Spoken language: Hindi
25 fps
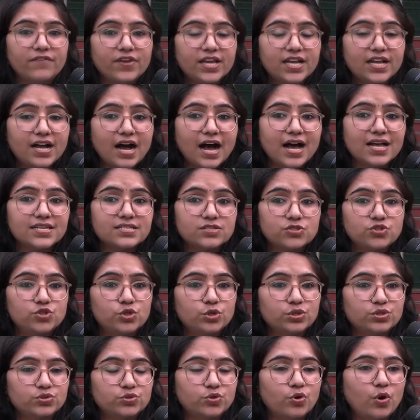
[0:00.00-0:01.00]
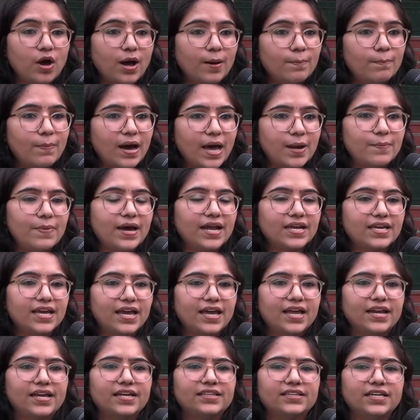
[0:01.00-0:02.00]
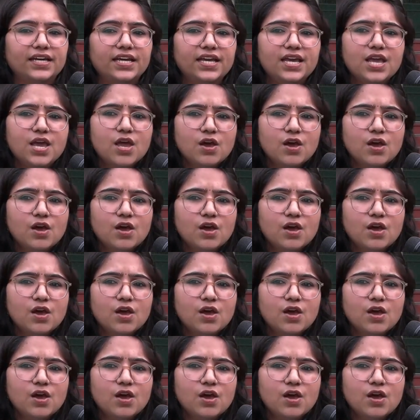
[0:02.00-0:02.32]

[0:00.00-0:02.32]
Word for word: विकास जो जो हम बार बार कह रहे थे